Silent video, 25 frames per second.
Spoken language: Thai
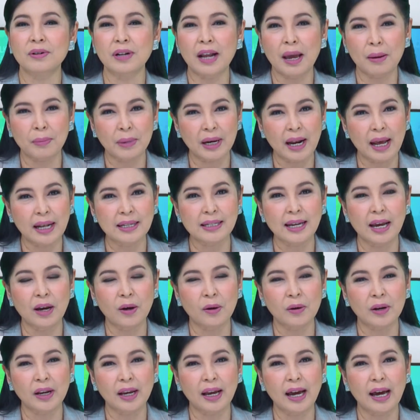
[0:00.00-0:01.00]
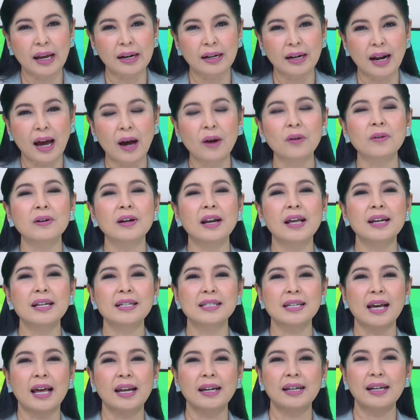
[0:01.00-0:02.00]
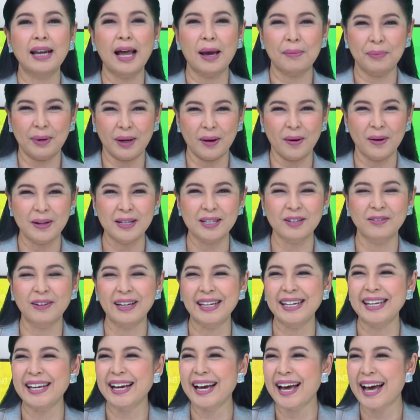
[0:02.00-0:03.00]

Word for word: แรงบันดาลใจของรายการเราและดิฉันลาไปก่อนสวัสดี